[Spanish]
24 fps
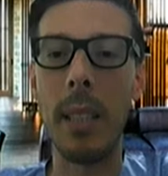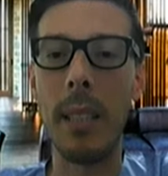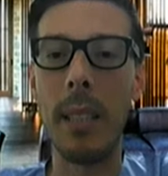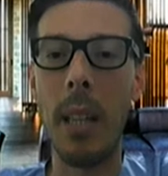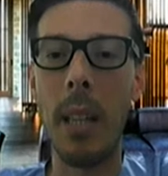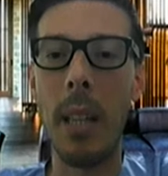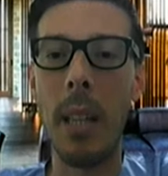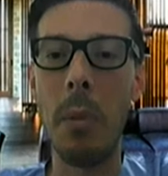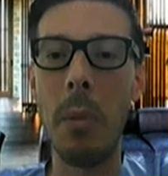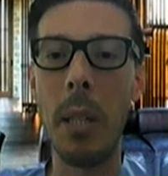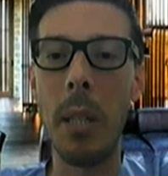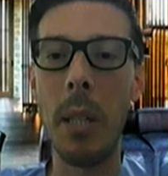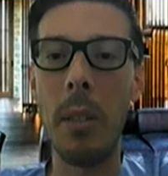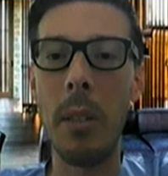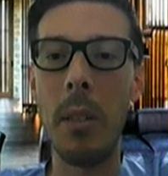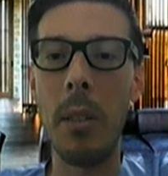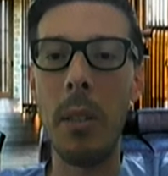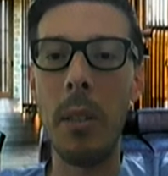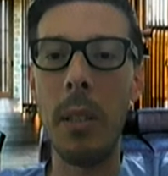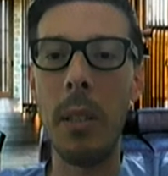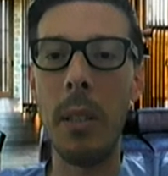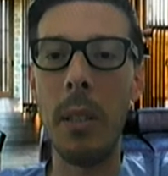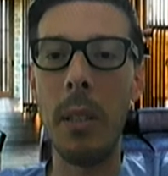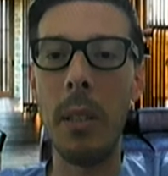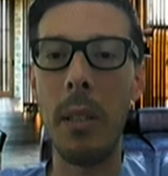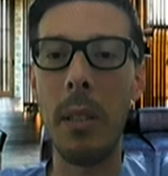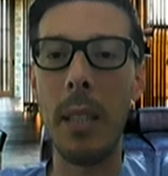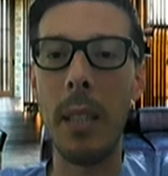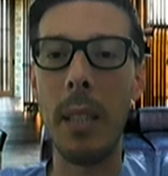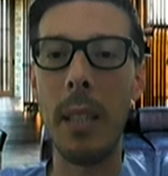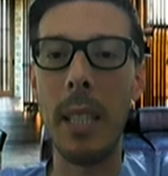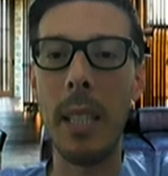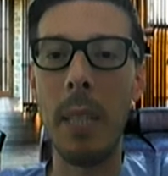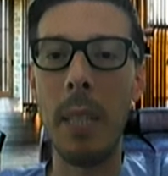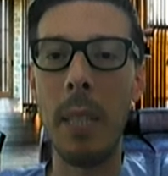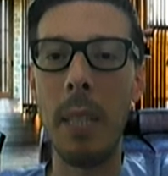tal vez no lo
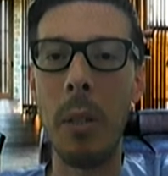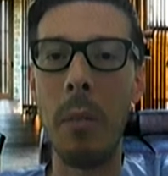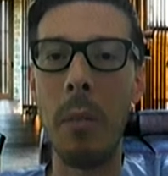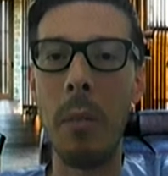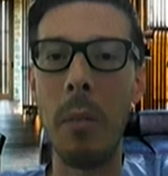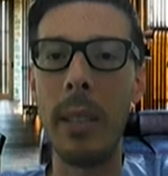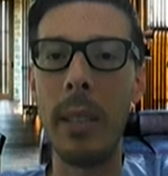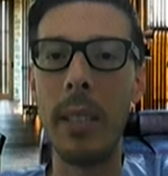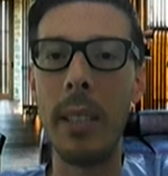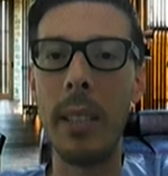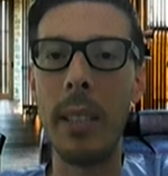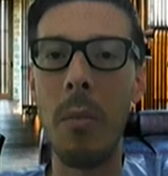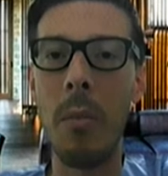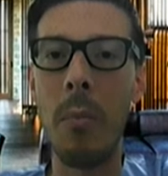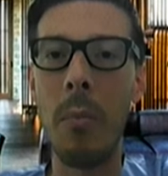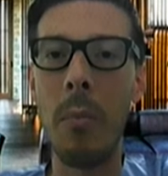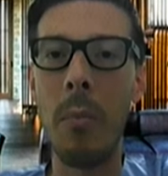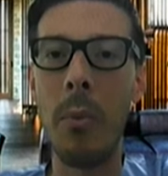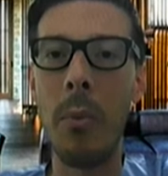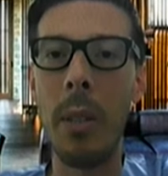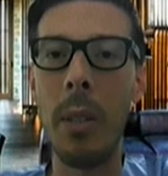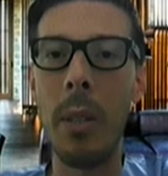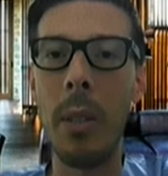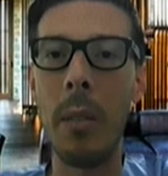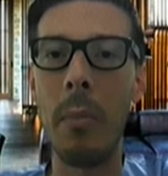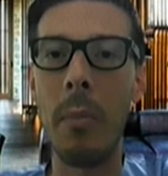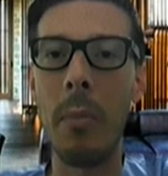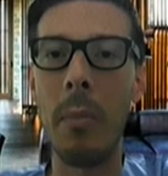hacíamos demasiado público